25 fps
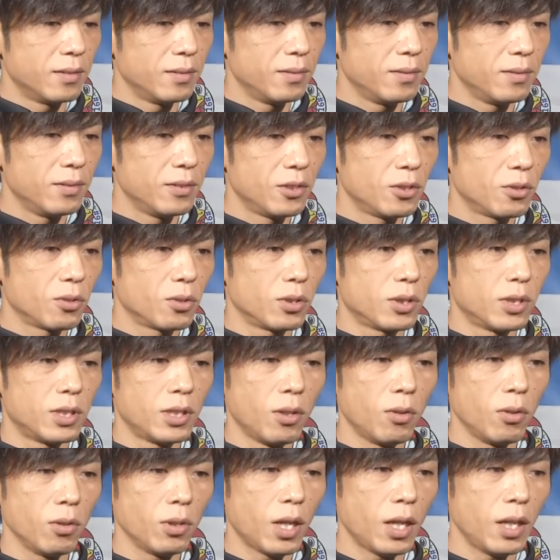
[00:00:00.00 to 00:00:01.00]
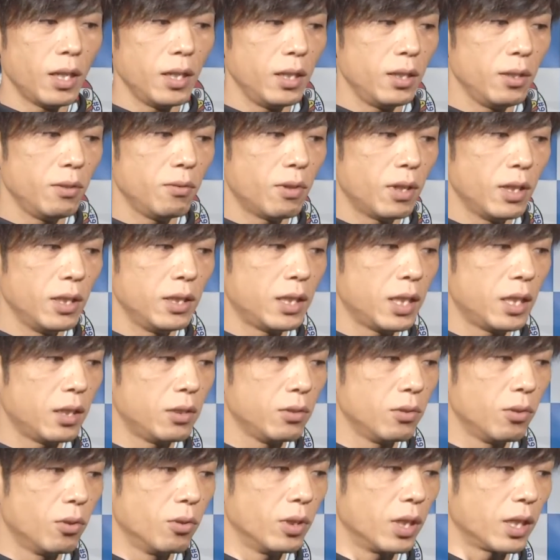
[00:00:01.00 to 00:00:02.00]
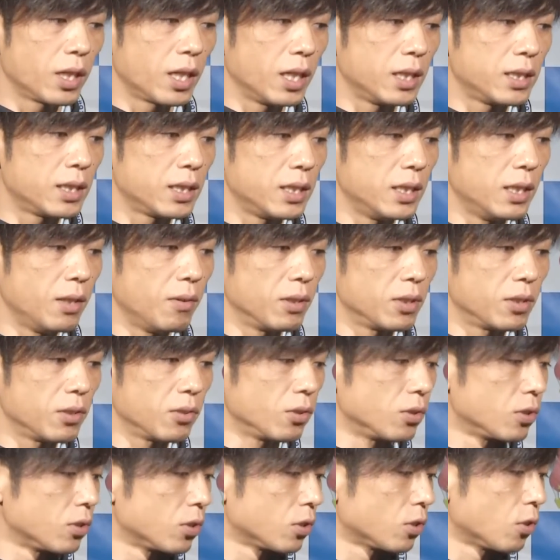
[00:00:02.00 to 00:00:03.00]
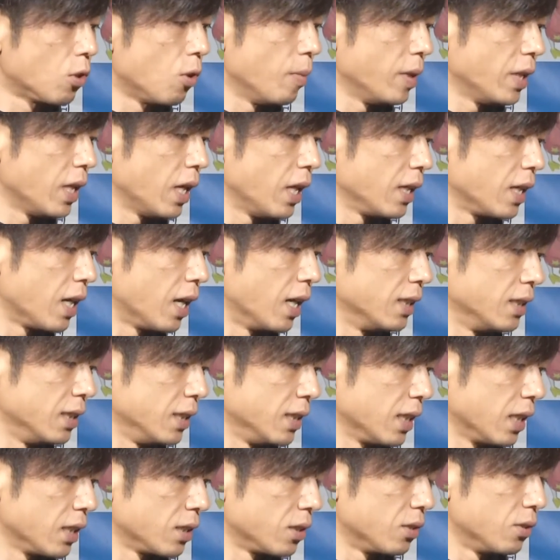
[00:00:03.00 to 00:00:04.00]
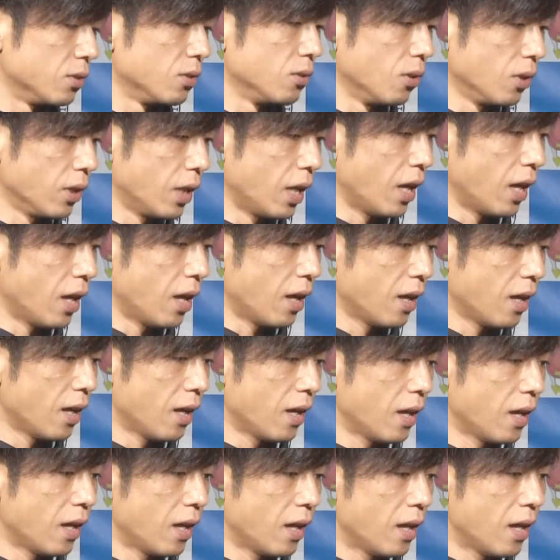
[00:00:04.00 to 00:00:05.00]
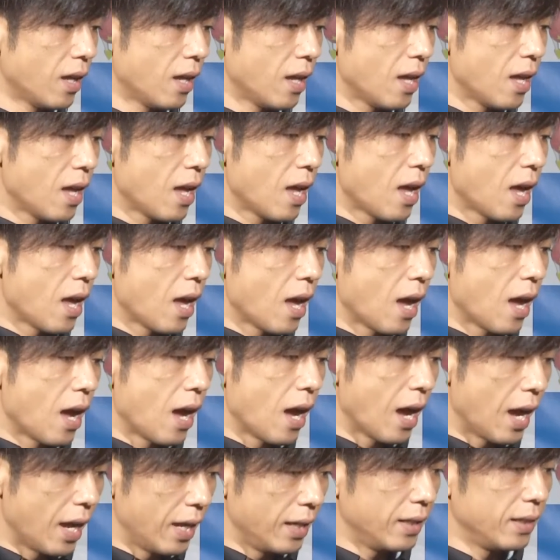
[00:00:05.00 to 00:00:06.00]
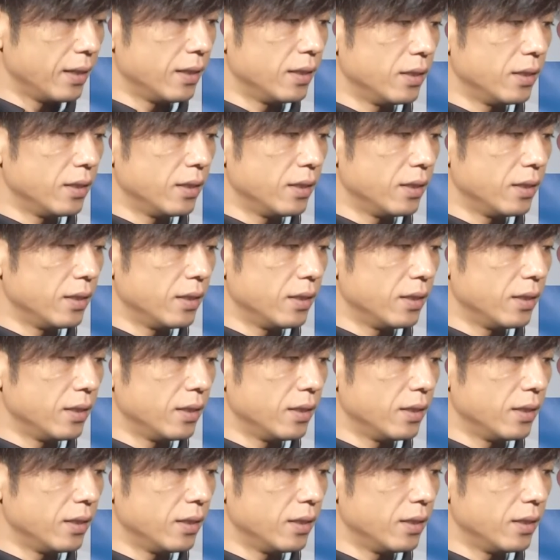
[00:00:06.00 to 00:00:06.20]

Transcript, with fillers: んちょっとゼロ台はいけるような景色ではちょっと突っ込めない感じがするのではい、はい、